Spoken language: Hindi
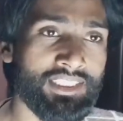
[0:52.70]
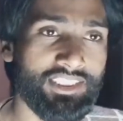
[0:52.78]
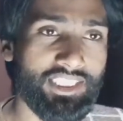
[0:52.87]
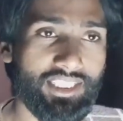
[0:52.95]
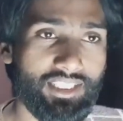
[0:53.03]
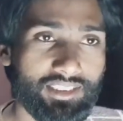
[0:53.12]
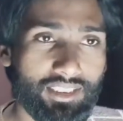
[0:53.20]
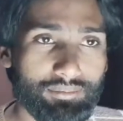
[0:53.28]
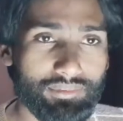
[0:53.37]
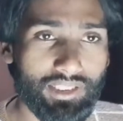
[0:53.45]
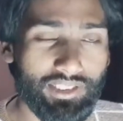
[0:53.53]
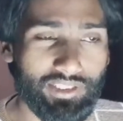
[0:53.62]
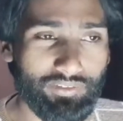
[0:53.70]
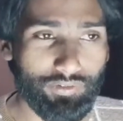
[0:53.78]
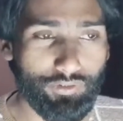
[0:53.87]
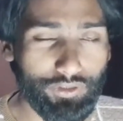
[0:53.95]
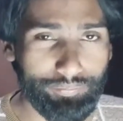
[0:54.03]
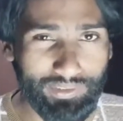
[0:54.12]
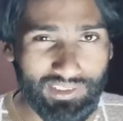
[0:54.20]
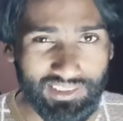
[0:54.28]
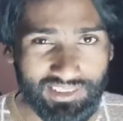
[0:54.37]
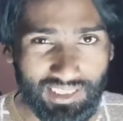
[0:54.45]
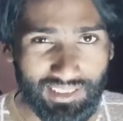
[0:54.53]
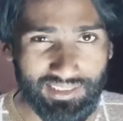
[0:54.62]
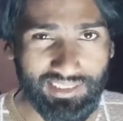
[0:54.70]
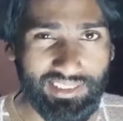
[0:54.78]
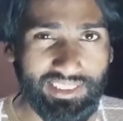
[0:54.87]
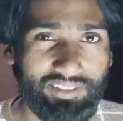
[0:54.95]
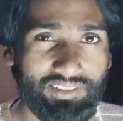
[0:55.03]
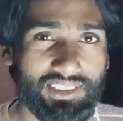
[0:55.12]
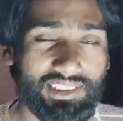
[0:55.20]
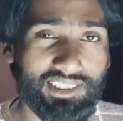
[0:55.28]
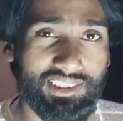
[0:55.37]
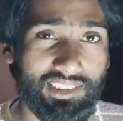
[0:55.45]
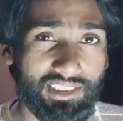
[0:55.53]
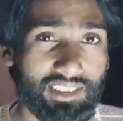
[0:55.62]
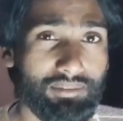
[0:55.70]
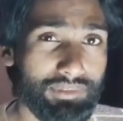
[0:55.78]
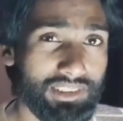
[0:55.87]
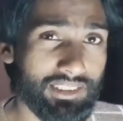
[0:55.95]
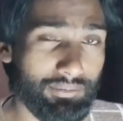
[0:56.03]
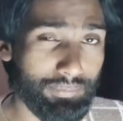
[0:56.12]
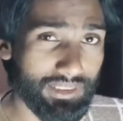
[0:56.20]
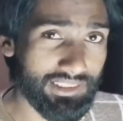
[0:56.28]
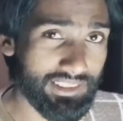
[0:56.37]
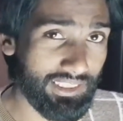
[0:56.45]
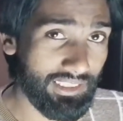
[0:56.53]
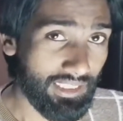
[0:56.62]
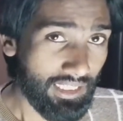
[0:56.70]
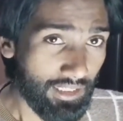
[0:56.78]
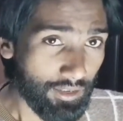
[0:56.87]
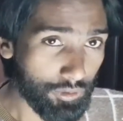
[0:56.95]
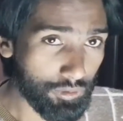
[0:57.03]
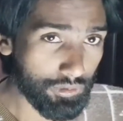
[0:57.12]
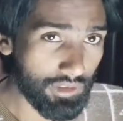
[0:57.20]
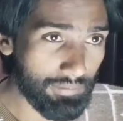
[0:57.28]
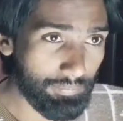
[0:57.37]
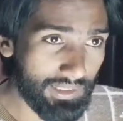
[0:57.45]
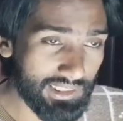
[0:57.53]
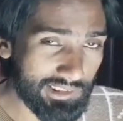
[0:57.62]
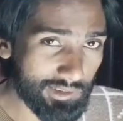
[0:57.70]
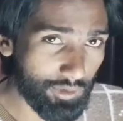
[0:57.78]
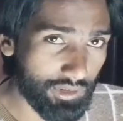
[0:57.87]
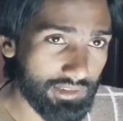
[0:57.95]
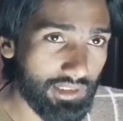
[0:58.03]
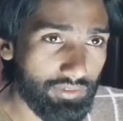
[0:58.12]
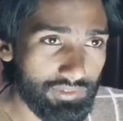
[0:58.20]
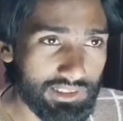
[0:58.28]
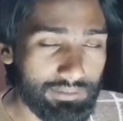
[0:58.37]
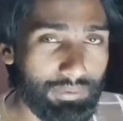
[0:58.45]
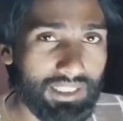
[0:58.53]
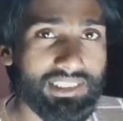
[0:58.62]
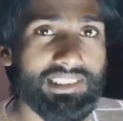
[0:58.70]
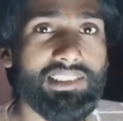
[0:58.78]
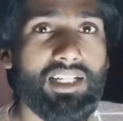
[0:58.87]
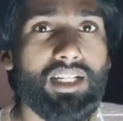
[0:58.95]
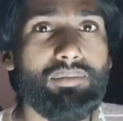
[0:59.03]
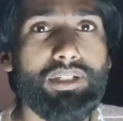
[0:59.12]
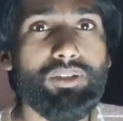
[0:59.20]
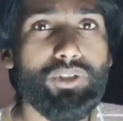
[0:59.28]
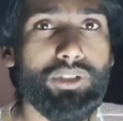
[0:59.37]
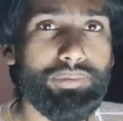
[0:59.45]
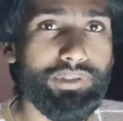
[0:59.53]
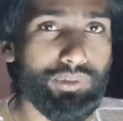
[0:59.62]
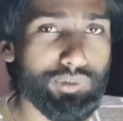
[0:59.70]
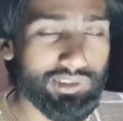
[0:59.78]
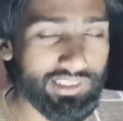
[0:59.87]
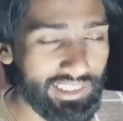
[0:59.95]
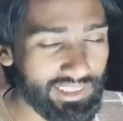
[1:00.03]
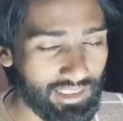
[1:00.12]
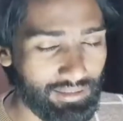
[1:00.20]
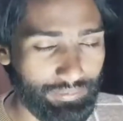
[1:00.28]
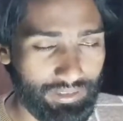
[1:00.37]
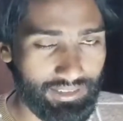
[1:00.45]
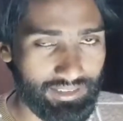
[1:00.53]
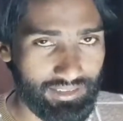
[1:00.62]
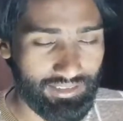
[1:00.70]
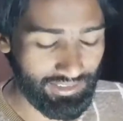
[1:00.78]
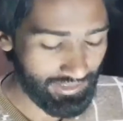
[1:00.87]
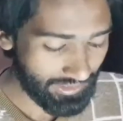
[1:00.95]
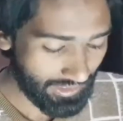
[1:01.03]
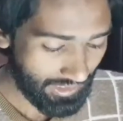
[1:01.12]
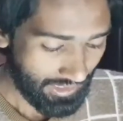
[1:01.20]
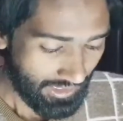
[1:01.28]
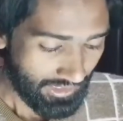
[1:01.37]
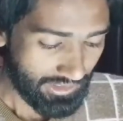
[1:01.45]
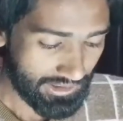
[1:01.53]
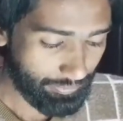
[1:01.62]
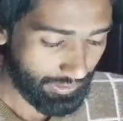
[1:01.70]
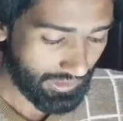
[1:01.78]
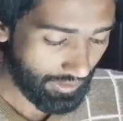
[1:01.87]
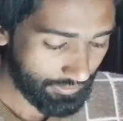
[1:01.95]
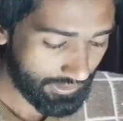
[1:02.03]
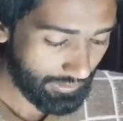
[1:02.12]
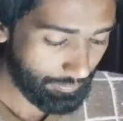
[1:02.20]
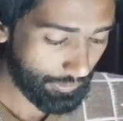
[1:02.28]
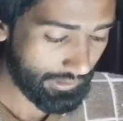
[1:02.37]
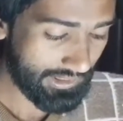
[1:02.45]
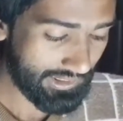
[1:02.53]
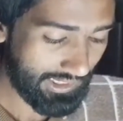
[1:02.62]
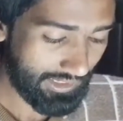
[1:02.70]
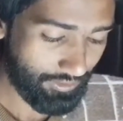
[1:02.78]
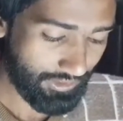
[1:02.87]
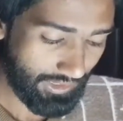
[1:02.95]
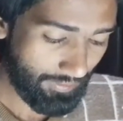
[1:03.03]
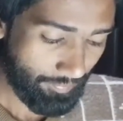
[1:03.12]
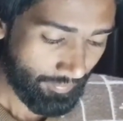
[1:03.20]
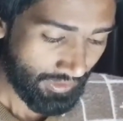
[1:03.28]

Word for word: ये रकम 34 बिलियन ना देने की वजह से यकम दिसंबर से गूगल प्ले स्टोर की सर्विस पाकिस्तान में कोई भी यूज़ नहीं कर पाएगा ठीक है इसमें काफ़ी सारी पोस्टेज आई हुई हैं